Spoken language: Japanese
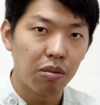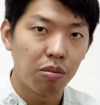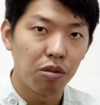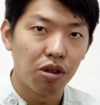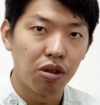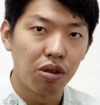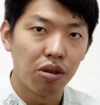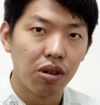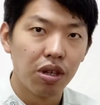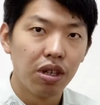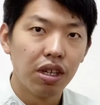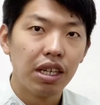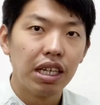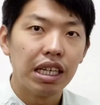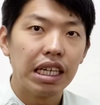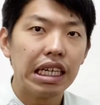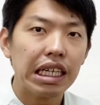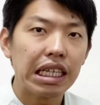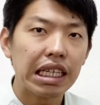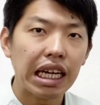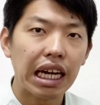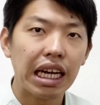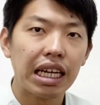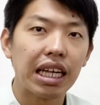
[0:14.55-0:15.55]
もう
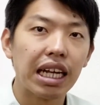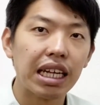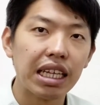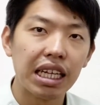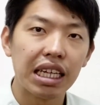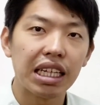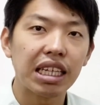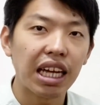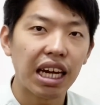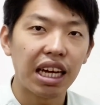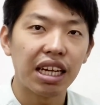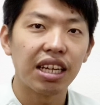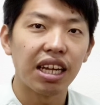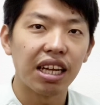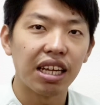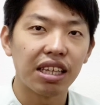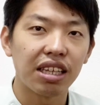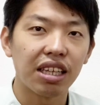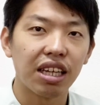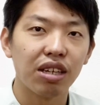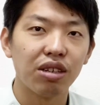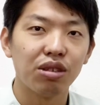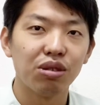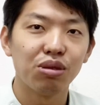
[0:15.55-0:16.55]
痛いなんで痛いね
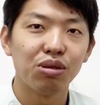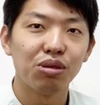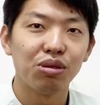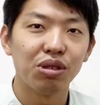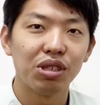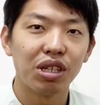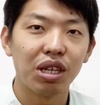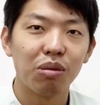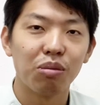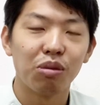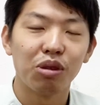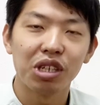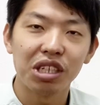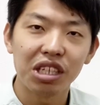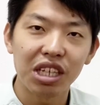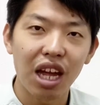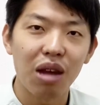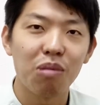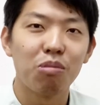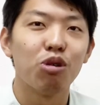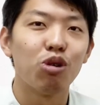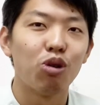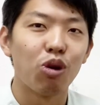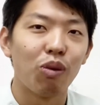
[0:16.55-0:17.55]
んっていう風に、もう痛
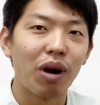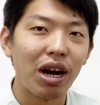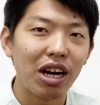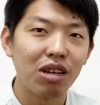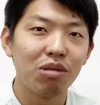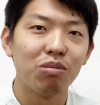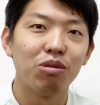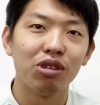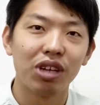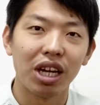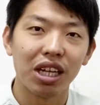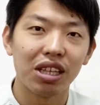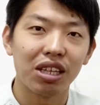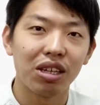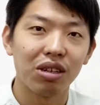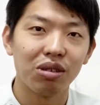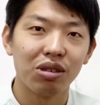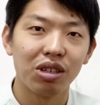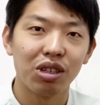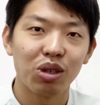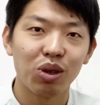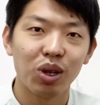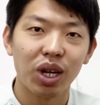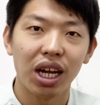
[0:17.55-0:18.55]
いもう悪いもんやっていう
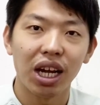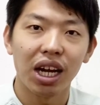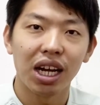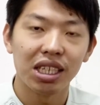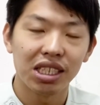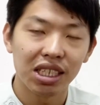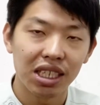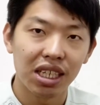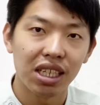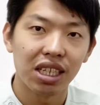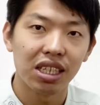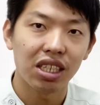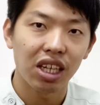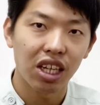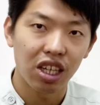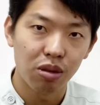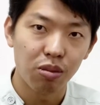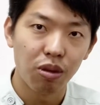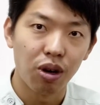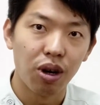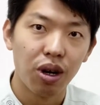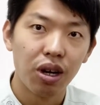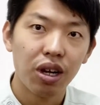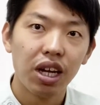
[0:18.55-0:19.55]
風に捉えがちなんですけど
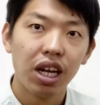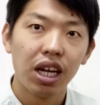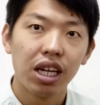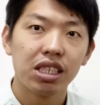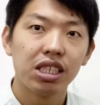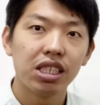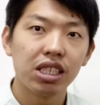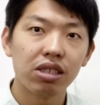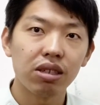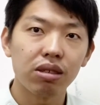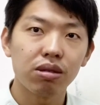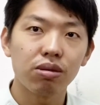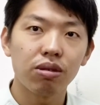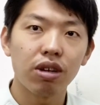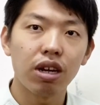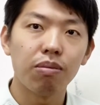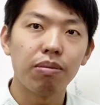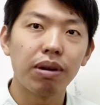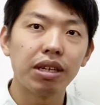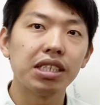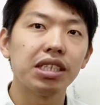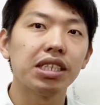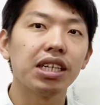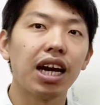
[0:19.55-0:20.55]
も、実はそれは
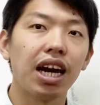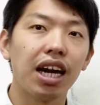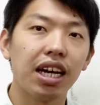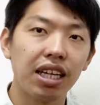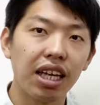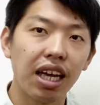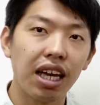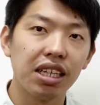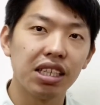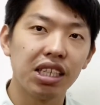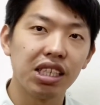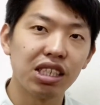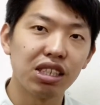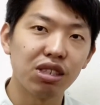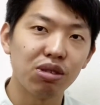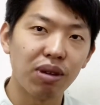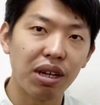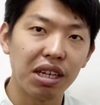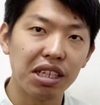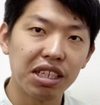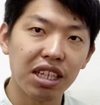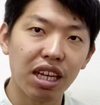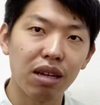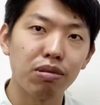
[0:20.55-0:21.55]
間違いで、実
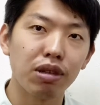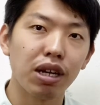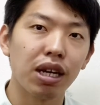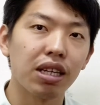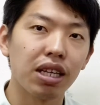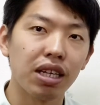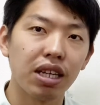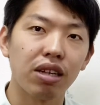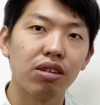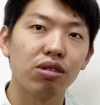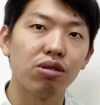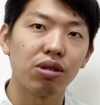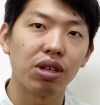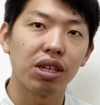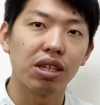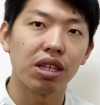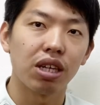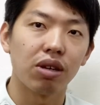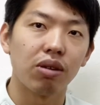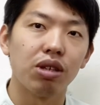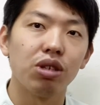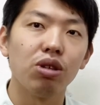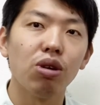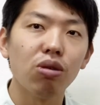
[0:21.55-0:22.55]
は痛みが出てる時って
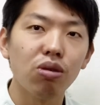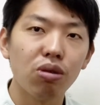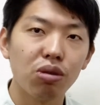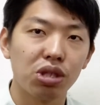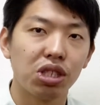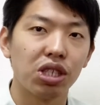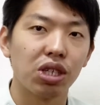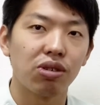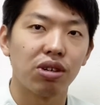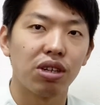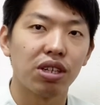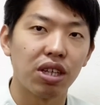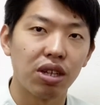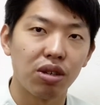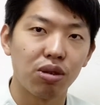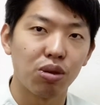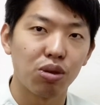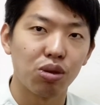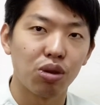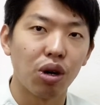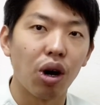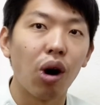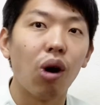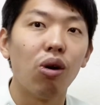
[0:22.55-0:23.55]
いうのは良くしてくれてる
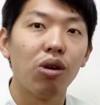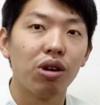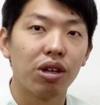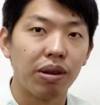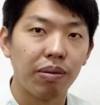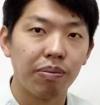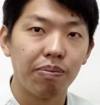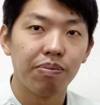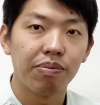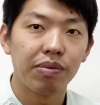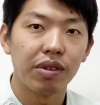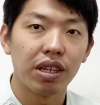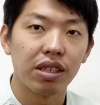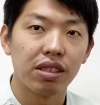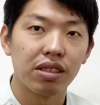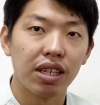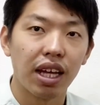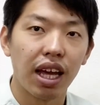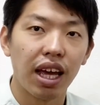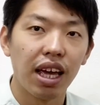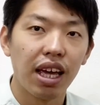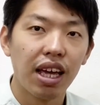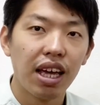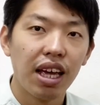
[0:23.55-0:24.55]
ことが多いんです
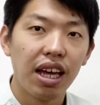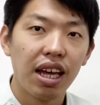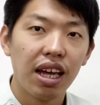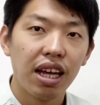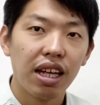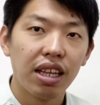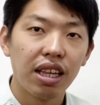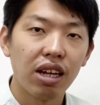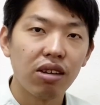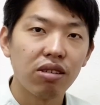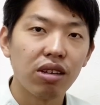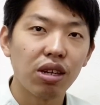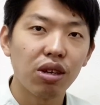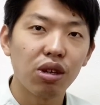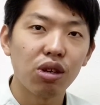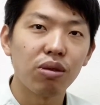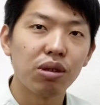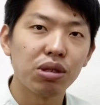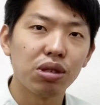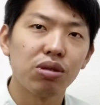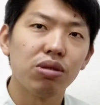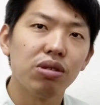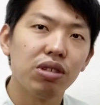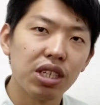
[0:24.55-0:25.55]
ね。なので今
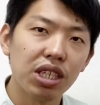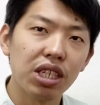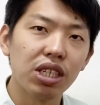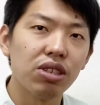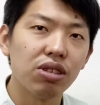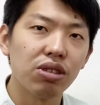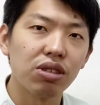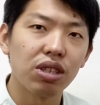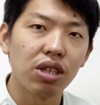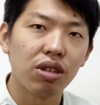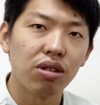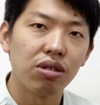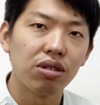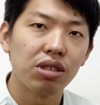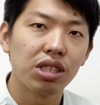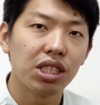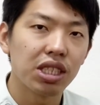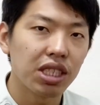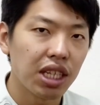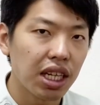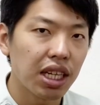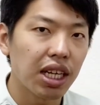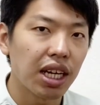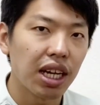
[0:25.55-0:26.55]
日その理由っていうのを
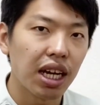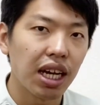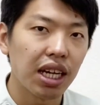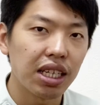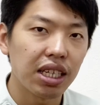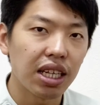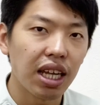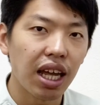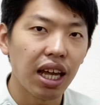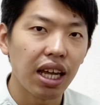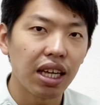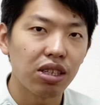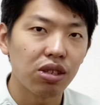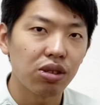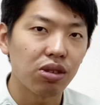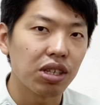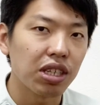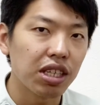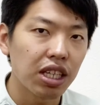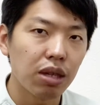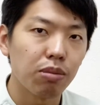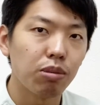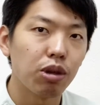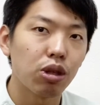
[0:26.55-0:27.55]
知っていただいて、ちょっと
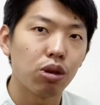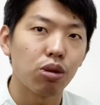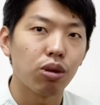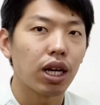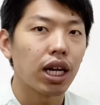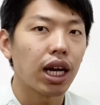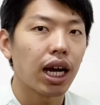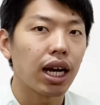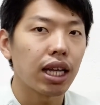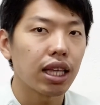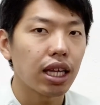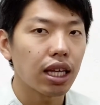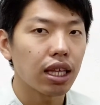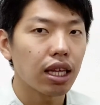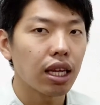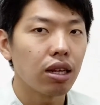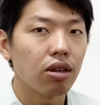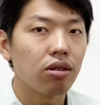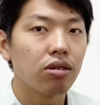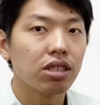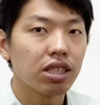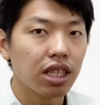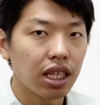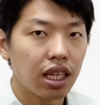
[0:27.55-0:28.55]
痛みの捉え方っていう
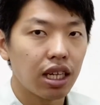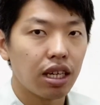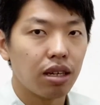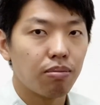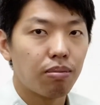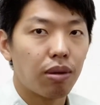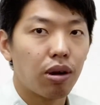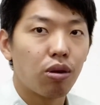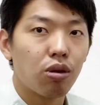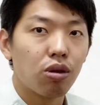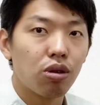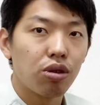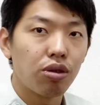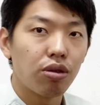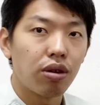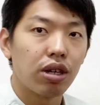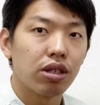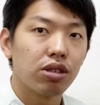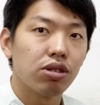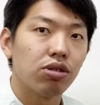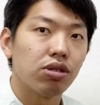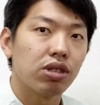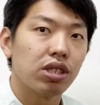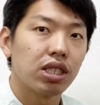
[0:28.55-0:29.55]
のをぜひ、まあ、この動画
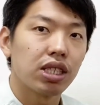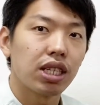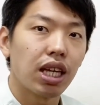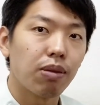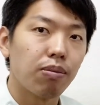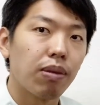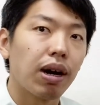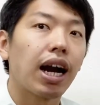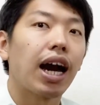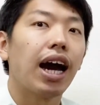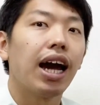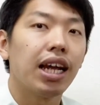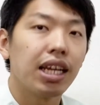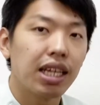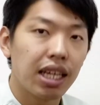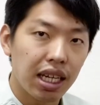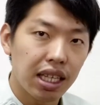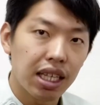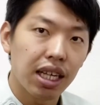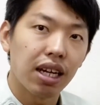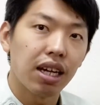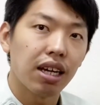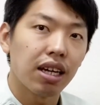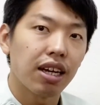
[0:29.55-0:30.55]
を通じて、まあ、変えて
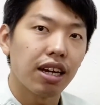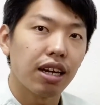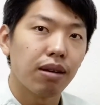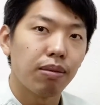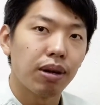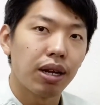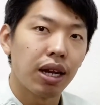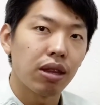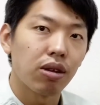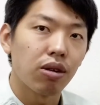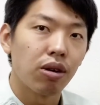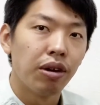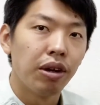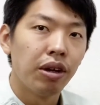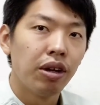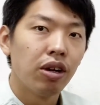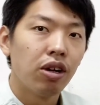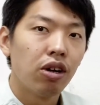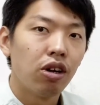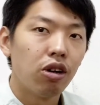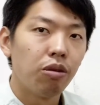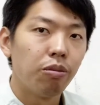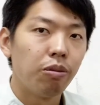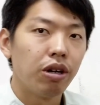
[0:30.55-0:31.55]
いただければなと
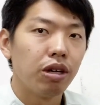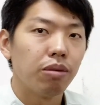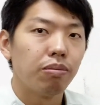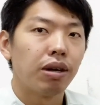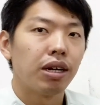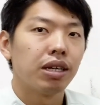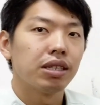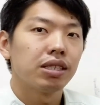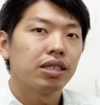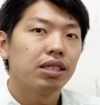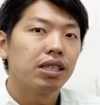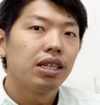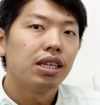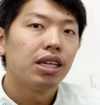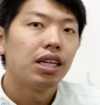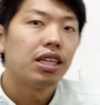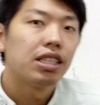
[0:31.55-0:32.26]
思います。